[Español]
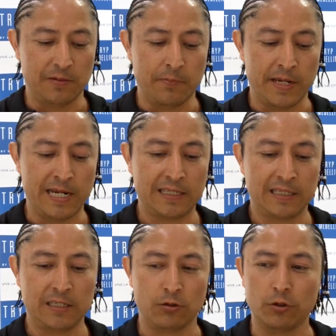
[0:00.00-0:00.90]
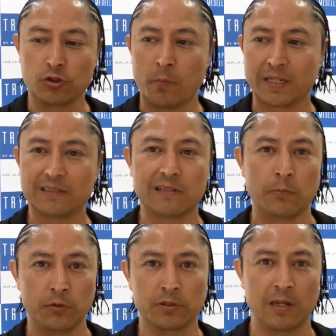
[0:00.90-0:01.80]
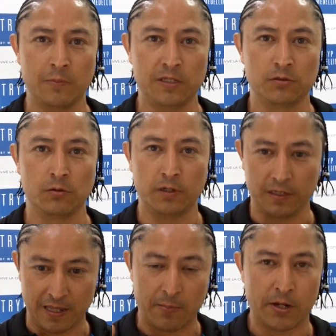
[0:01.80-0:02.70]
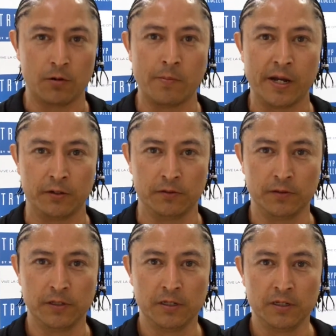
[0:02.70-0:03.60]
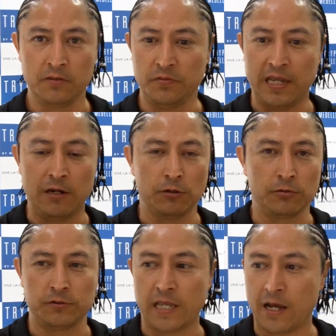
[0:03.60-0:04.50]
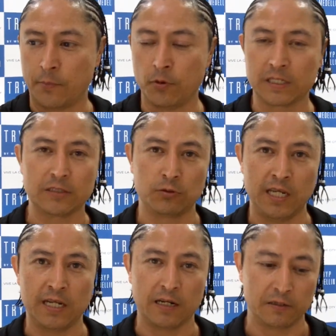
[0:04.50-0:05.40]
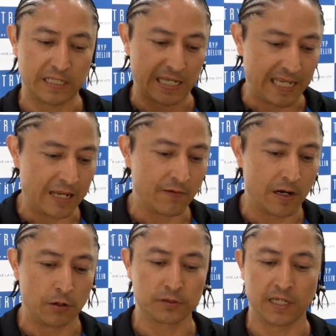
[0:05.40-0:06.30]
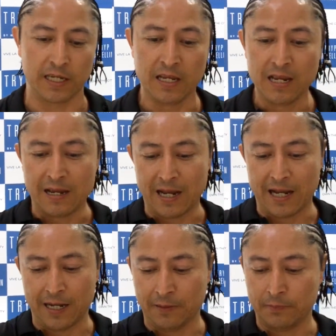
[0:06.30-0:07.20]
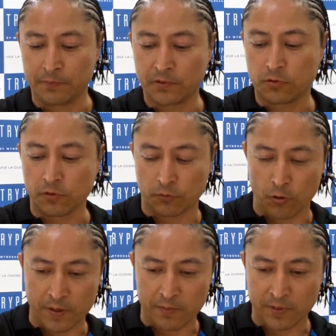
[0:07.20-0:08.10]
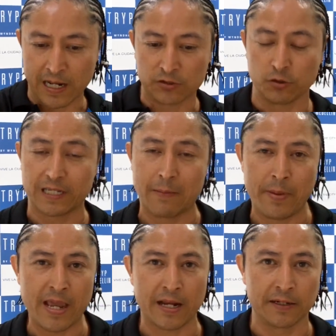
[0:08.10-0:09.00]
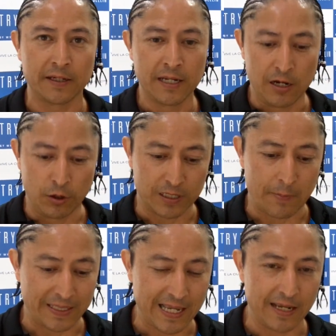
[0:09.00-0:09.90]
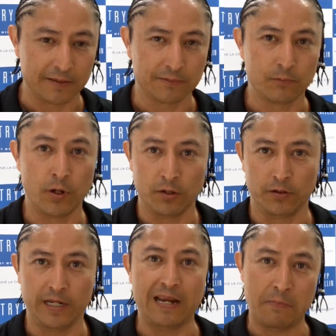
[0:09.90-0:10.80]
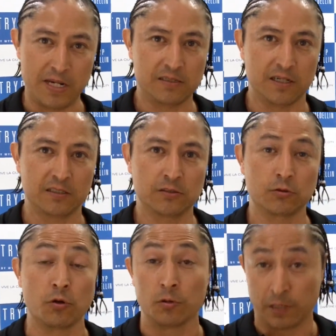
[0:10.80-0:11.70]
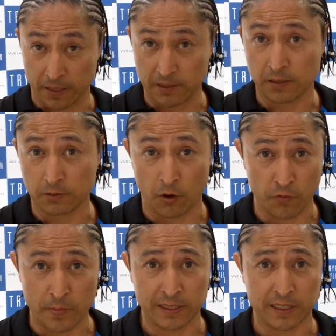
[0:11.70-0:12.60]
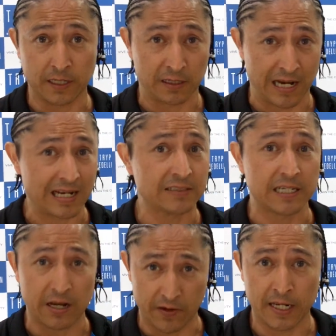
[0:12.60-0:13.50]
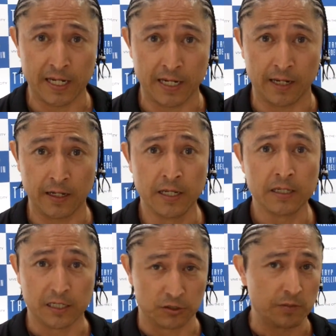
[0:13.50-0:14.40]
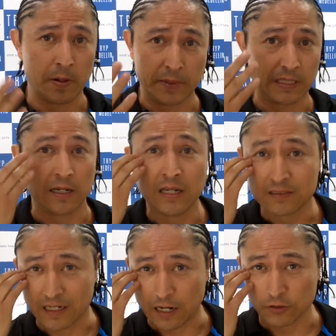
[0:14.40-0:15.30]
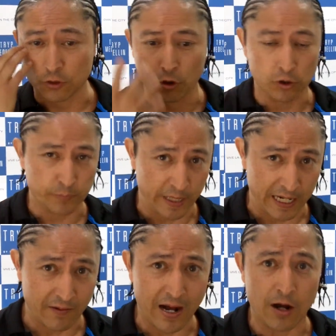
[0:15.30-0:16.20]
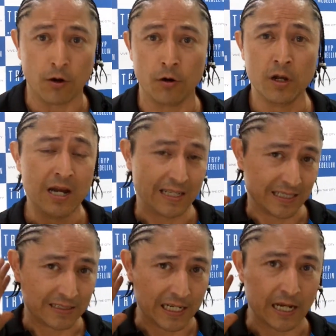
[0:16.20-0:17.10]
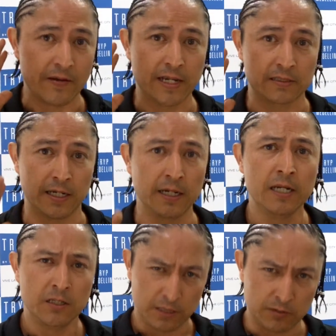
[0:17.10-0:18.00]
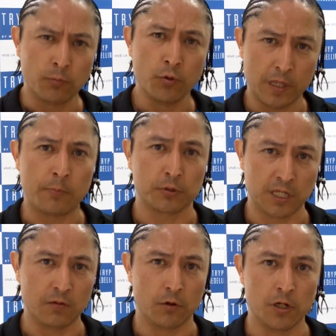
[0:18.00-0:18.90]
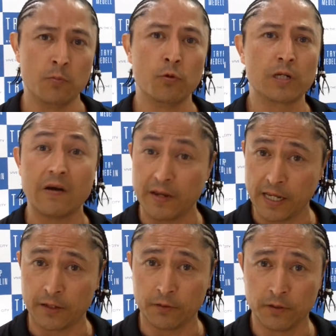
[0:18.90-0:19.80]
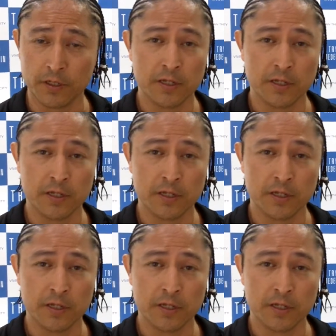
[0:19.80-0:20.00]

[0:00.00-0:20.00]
imagínate todos los combates del mundo que han visto de mano a mano, de los de Japón que tiran, los que quebran, los que rompen brazos, los que pegan los que patean, bueno, en mixtas con obviamente reglas de caballería, que no se permite sacar los ojos, pegar abajo, atrás de la cabeza. Es muy deportivo y muy caballero